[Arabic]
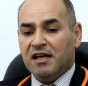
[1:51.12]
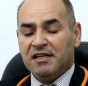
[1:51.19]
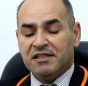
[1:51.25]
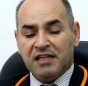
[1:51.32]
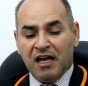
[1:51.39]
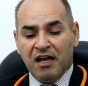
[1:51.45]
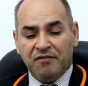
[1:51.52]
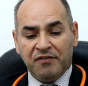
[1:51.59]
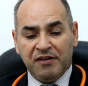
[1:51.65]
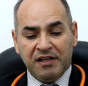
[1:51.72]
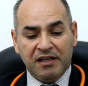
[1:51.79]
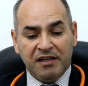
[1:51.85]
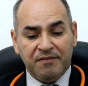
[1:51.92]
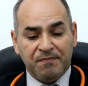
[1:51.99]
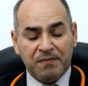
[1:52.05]

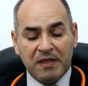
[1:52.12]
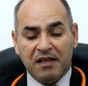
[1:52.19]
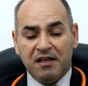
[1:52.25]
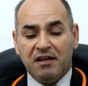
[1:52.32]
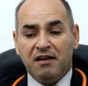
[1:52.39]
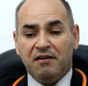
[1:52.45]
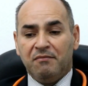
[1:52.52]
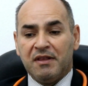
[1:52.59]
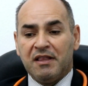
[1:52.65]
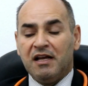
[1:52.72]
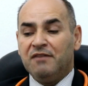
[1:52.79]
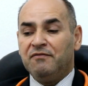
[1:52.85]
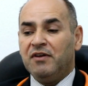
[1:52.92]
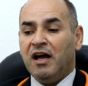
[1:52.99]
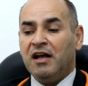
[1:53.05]
إسعافية
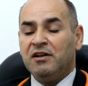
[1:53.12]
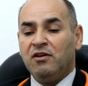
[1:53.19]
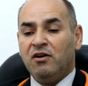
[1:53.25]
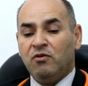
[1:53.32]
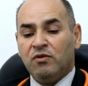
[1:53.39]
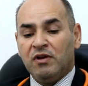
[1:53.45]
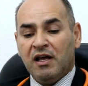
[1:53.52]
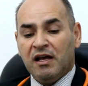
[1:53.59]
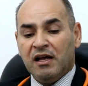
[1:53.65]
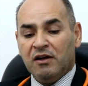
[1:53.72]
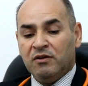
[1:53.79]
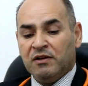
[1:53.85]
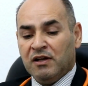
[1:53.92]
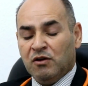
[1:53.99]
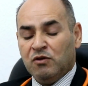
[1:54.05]
مثلا فعندنا هنا
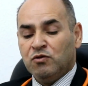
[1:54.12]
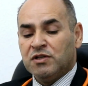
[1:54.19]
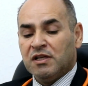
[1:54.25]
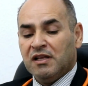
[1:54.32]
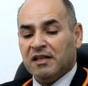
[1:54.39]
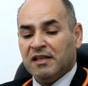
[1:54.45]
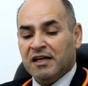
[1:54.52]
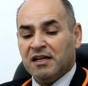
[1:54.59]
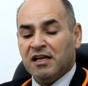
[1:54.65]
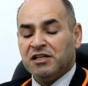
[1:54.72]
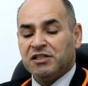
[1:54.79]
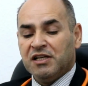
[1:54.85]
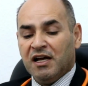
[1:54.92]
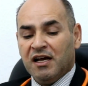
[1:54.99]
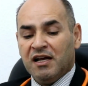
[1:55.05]
يوجد لدينا
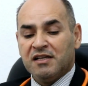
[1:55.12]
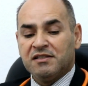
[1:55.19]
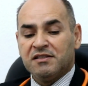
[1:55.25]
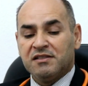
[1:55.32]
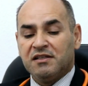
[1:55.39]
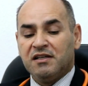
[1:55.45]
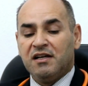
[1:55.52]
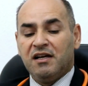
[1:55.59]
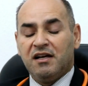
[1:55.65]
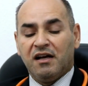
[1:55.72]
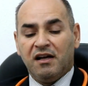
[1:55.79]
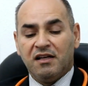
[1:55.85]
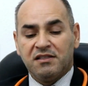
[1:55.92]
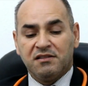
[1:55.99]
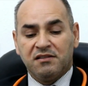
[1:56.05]
جهاز
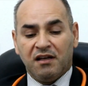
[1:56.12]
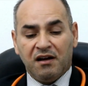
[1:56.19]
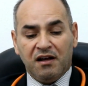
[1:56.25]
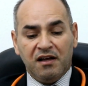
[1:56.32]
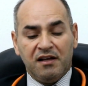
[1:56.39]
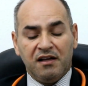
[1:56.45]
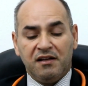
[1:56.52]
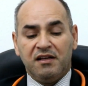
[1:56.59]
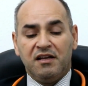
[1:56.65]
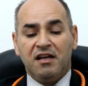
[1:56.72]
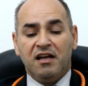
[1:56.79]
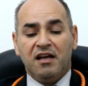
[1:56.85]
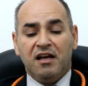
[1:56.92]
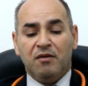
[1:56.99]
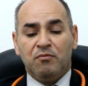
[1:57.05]
قسطرة
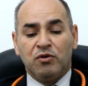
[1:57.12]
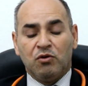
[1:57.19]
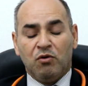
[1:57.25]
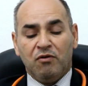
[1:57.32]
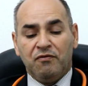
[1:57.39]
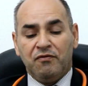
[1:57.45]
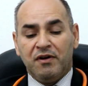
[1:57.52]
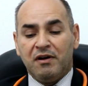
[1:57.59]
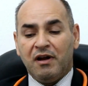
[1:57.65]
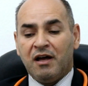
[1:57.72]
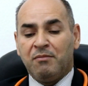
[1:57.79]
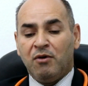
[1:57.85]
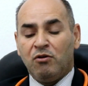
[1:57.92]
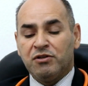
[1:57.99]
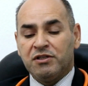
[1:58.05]
متوفر
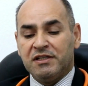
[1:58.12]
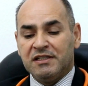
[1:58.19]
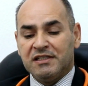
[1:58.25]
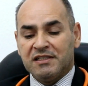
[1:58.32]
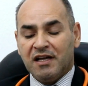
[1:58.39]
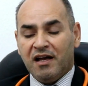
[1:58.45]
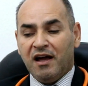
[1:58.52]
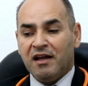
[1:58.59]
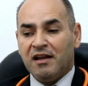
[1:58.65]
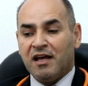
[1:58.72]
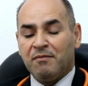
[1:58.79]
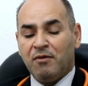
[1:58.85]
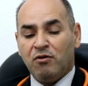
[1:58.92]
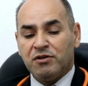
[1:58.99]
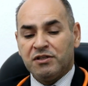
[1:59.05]
24 ساعة على
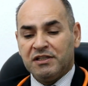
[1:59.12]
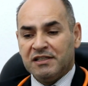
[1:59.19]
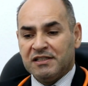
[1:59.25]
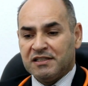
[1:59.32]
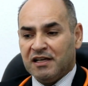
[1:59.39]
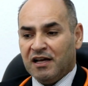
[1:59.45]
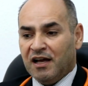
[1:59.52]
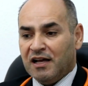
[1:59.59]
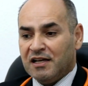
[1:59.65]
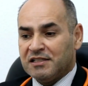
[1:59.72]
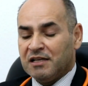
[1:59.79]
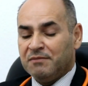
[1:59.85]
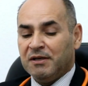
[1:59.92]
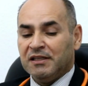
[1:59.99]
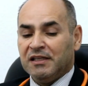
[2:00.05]
24 ساعة
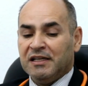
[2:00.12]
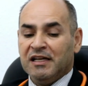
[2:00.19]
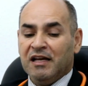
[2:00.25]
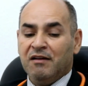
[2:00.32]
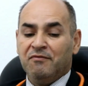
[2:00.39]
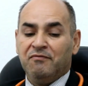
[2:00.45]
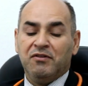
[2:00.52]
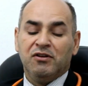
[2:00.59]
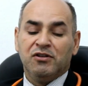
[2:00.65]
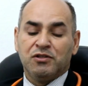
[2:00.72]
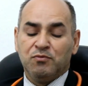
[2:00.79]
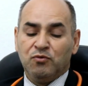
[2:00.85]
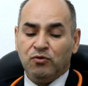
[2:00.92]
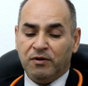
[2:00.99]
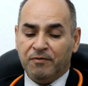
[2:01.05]
سبعة أيام في
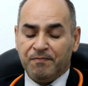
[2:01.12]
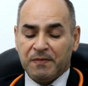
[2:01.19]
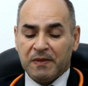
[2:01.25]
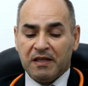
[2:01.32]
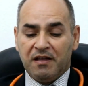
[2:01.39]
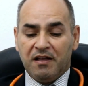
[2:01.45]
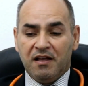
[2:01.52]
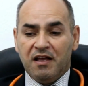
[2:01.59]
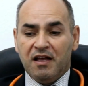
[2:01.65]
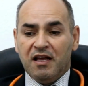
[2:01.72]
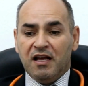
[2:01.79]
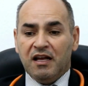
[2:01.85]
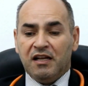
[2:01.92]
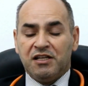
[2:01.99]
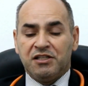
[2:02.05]
الأسبوع
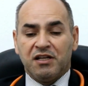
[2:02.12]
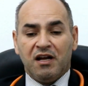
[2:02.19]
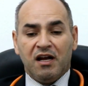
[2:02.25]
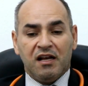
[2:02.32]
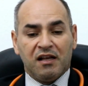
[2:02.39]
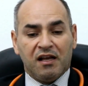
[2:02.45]
لإجراء